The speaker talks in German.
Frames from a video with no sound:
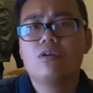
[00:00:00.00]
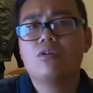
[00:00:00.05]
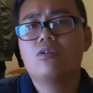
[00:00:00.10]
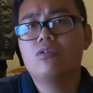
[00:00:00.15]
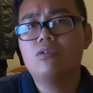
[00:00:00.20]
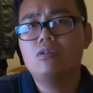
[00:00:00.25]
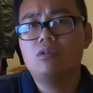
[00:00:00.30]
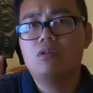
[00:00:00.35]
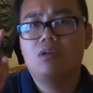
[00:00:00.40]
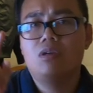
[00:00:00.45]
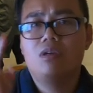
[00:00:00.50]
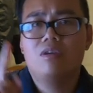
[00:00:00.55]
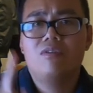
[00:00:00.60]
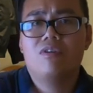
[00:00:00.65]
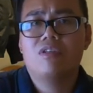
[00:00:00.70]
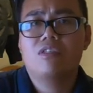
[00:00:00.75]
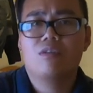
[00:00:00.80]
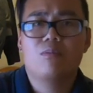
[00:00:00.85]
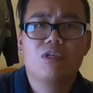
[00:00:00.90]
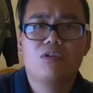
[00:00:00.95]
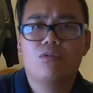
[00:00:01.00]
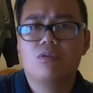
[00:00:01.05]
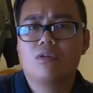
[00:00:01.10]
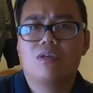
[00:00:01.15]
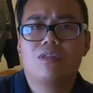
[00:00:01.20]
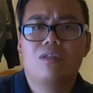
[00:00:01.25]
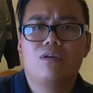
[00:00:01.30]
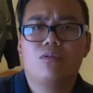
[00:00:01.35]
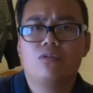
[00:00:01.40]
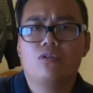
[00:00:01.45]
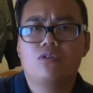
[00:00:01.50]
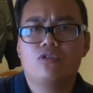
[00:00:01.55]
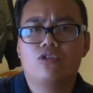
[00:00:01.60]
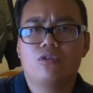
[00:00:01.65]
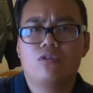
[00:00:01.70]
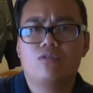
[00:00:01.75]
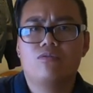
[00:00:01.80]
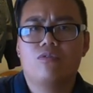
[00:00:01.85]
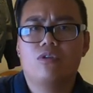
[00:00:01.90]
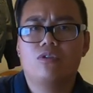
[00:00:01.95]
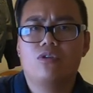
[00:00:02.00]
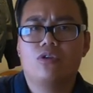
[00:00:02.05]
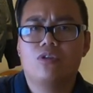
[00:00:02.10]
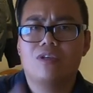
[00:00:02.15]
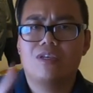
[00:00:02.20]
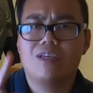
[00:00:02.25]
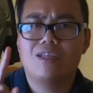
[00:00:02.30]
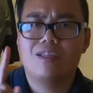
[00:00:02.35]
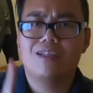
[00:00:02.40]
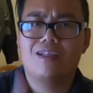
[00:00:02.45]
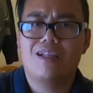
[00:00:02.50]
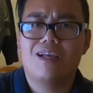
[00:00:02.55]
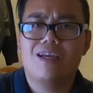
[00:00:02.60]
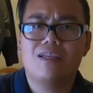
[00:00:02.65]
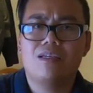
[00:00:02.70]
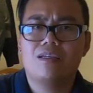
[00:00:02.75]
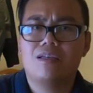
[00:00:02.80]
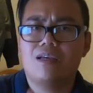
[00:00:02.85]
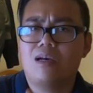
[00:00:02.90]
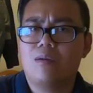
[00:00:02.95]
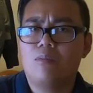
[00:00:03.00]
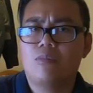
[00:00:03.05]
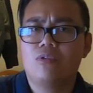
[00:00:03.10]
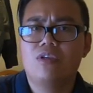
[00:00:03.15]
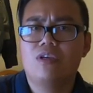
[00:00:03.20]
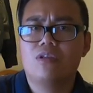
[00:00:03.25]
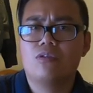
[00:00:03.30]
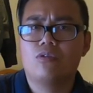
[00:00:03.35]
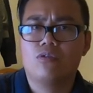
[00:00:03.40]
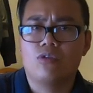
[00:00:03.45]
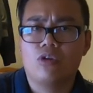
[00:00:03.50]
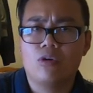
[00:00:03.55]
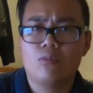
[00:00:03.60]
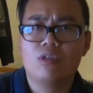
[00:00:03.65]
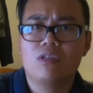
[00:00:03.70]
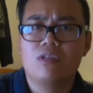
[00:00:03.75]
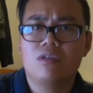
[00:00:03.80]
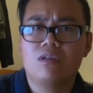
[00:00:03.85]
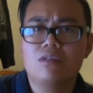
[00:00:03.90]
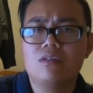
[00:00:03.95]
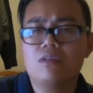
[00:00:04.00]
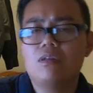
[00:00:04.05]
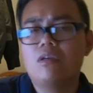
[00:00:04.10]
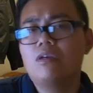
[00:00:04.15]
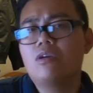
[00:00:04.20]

Und falls ihr mich und den Kanal unterstützen wollt, könnt ihr gerne liken, abonnieren und kommentieren.